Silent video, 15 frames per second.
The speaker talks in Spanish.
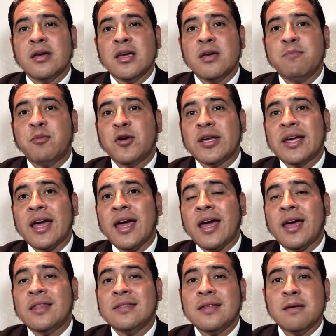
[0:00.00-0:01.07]
y por
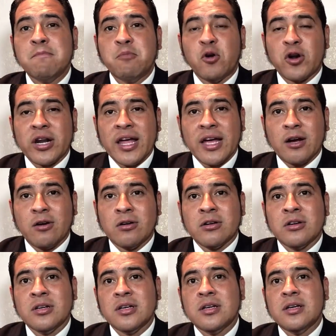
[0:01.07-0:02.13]
qué en tiempo récord